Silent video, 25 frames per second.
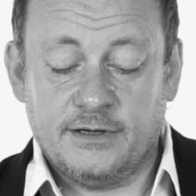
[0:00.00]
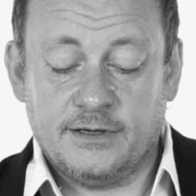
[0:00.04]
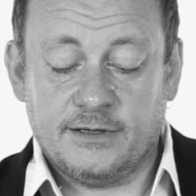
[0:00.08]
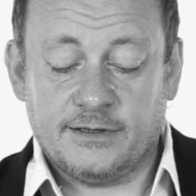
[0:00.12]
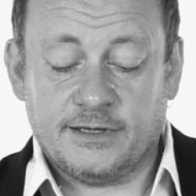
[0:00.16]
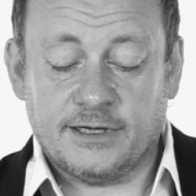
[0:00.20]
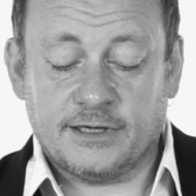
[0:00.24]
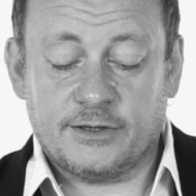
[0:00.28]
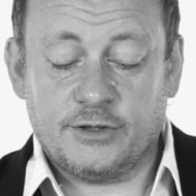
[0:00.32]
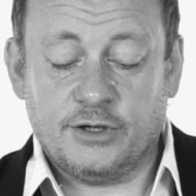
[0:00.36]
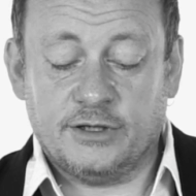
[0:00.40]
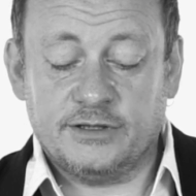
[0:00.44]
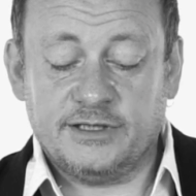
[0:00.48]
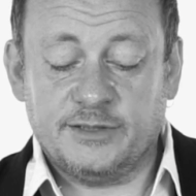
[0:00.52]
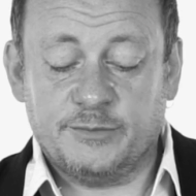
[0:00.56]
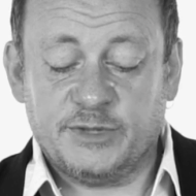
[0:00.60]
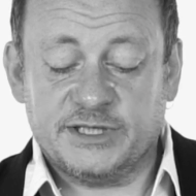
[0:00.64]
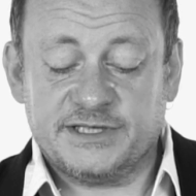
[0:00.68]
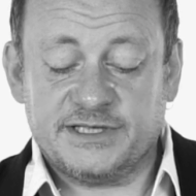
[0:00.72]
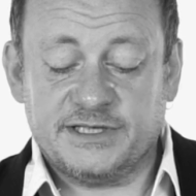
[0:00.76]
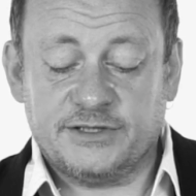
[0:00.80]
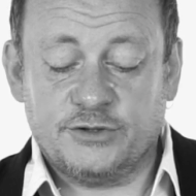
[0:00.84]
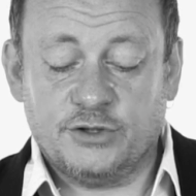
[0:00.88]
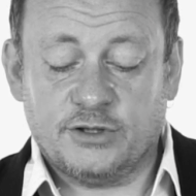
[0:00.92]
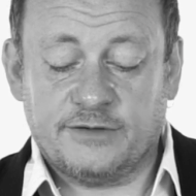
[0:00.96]
Da konnte
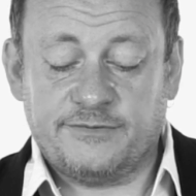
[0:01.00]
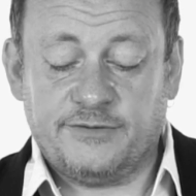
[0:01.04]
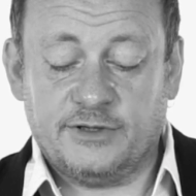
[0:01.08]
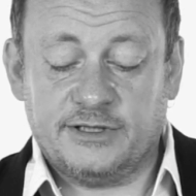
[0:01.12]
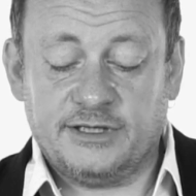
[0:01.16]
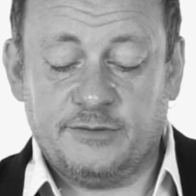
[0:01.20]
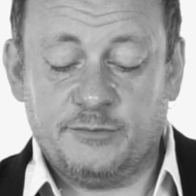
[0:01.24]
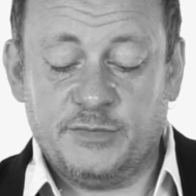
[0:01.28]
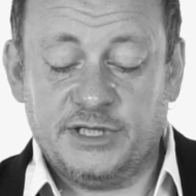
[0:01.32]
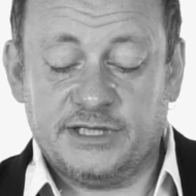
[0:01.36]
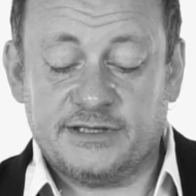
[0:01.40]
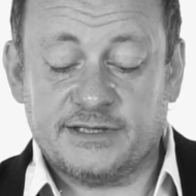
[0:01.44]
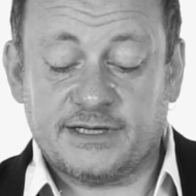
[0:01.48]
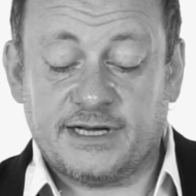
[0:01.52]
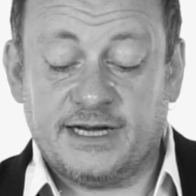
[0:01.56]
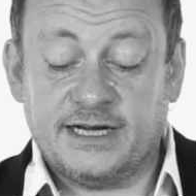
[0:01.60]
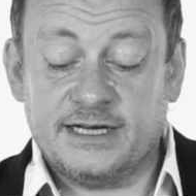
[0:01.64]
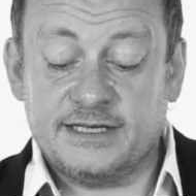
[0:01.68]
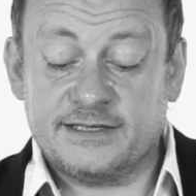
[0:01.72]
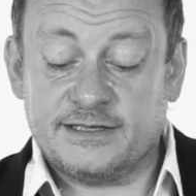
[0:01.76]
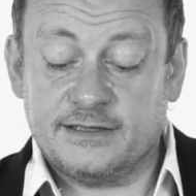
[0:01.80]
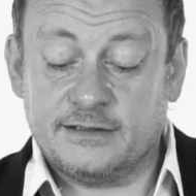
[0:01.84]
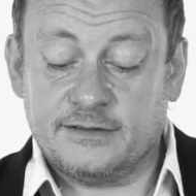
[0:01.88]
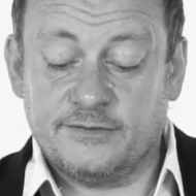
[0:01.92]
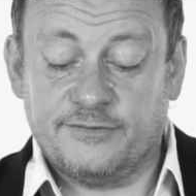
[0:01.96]
man sich noch vor den
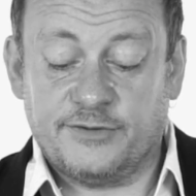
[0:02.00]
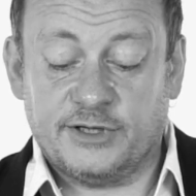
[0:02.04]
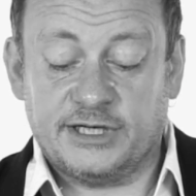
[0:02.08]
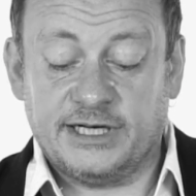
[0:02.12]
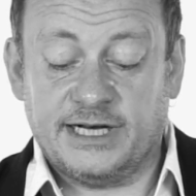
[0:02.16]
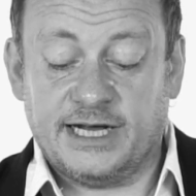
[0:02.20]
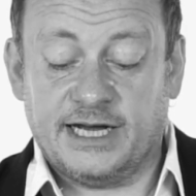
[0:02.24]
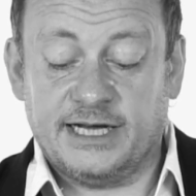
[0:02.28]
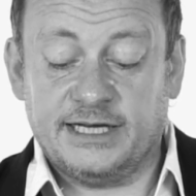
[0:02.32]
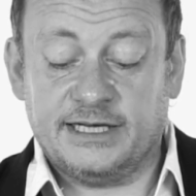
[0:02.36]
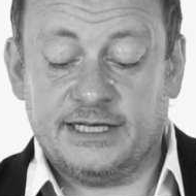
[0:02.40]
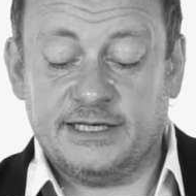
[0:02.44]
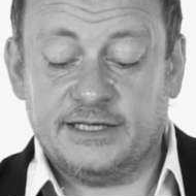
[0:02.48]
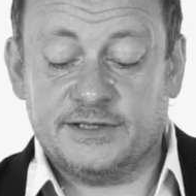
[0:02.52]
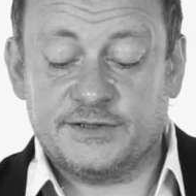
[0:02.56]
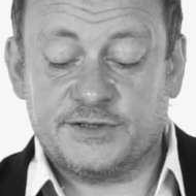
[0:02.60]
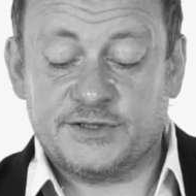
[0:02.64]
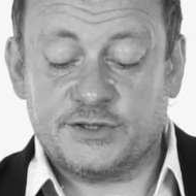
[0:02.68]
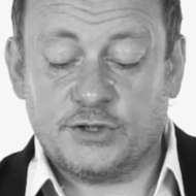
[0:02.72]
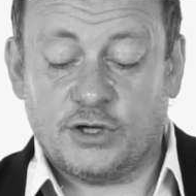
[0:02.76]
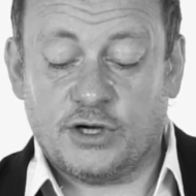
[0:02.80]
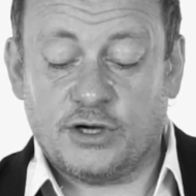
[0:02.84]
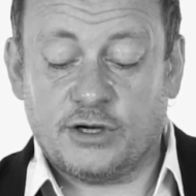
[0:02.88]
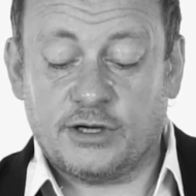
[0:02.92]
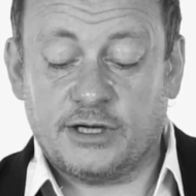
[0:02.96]
Mitreisenden, vor den eigenen
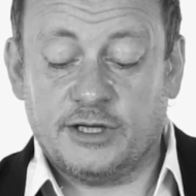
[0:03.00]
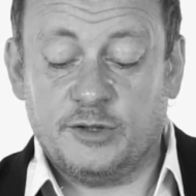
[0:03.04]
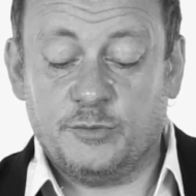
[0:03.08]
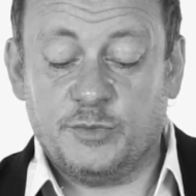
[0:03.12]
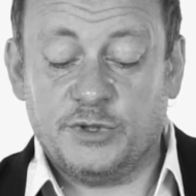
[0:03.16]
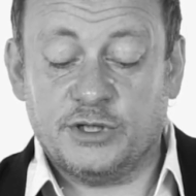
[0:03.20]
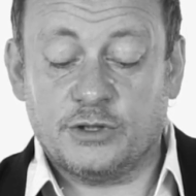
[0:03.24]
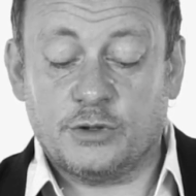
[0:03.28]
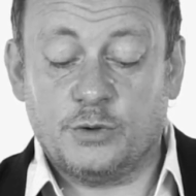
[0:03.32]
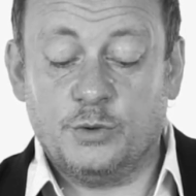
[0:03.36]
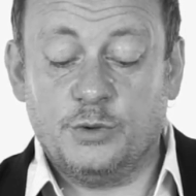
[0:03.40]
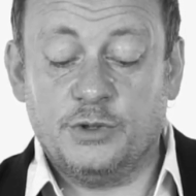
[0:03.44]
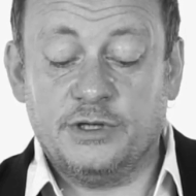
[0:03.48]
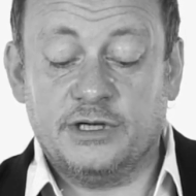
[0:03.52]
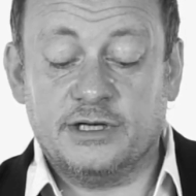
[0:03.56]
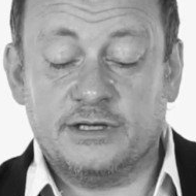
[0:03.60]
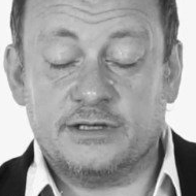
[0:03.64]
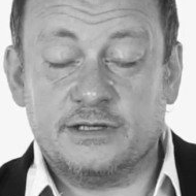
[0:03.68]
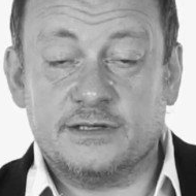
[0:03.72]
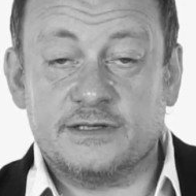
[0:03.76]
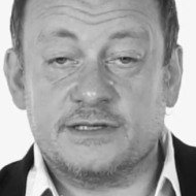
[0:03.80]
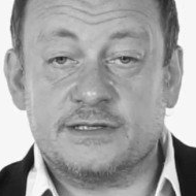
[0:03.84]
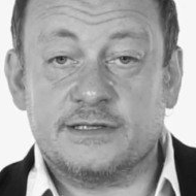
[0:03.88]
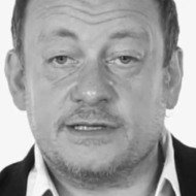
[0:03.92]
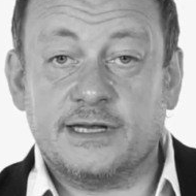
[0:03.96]
Sorgen in
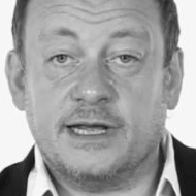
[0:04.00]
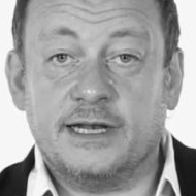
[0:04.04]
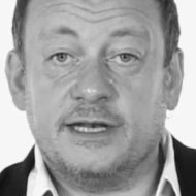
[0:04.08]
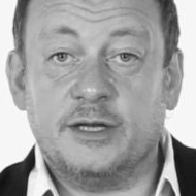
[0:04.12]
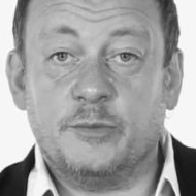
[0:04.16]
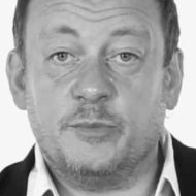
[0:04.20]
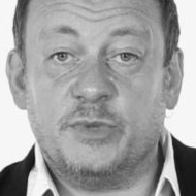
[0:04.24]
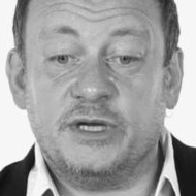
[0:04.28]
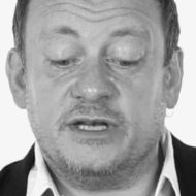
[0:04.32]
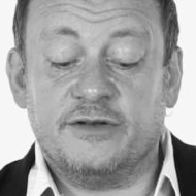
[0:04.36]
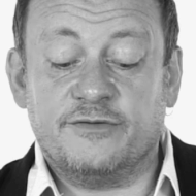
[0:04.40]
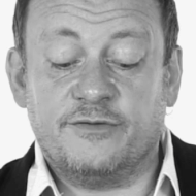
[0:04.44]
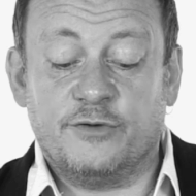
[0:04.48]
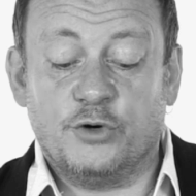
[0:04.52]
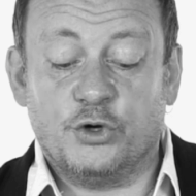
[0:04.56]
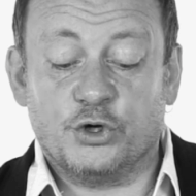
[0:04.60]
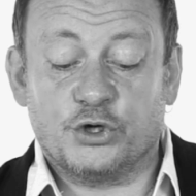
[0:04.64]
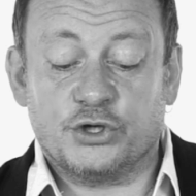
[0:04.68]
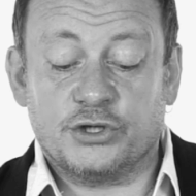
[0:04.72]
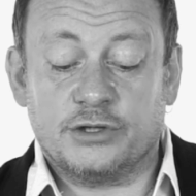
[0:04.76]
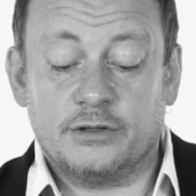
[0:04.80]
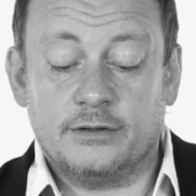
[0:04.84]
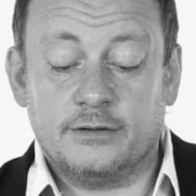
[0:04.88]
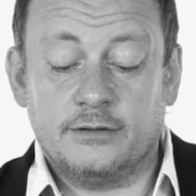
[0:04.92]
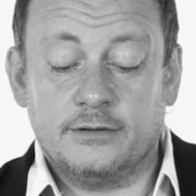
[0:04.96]
beruhigenden Steadybeat
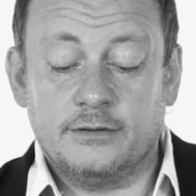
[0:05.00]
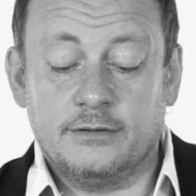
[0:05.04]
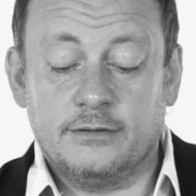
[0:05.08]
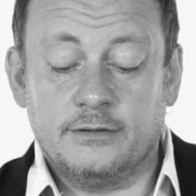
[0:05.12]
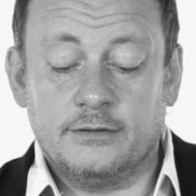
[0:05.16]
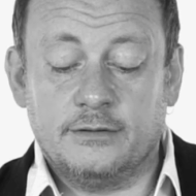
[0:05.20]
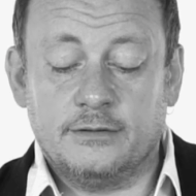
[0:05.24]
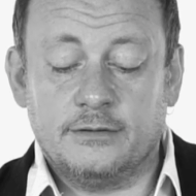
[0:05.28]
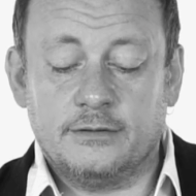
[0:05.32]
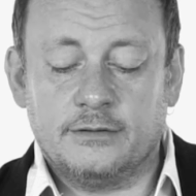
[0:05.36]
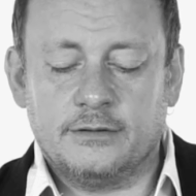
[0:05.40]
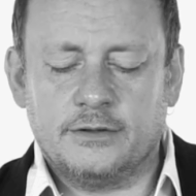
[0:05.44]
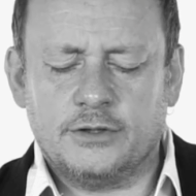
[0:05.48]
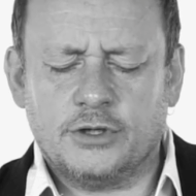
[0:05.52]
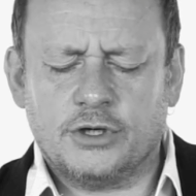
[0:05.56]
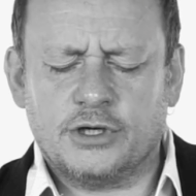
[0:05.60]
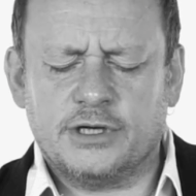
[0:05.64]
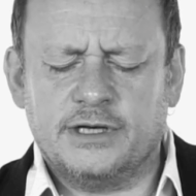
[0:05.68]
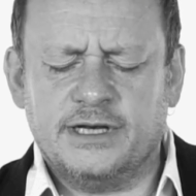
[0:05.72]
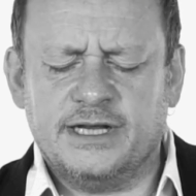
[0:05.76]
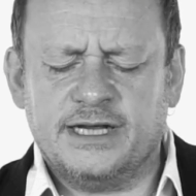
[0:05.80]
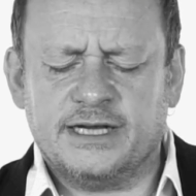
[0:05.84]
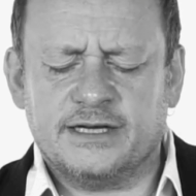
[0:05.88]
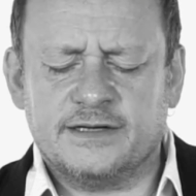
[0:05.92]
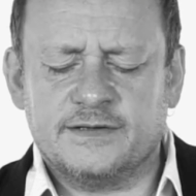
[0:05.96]
flüchten.
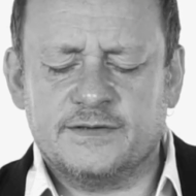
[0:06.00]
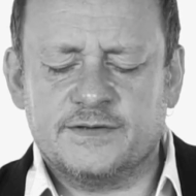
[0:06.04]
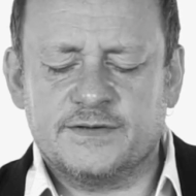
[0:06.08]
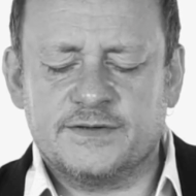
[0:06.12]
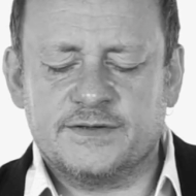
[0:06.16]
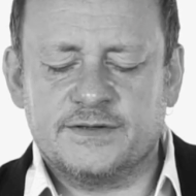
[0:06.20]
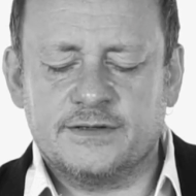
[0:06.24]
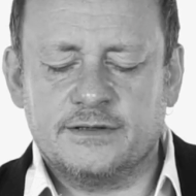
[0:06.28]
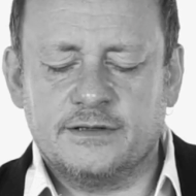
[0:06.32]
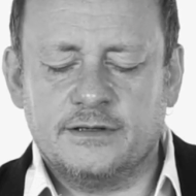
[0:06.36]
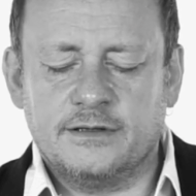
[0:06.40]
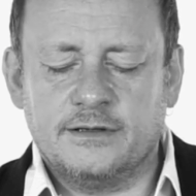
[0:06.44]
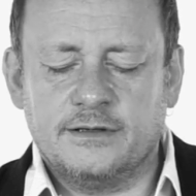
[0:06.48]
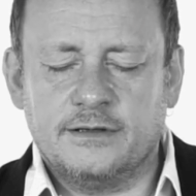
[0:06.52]
Doch nichts.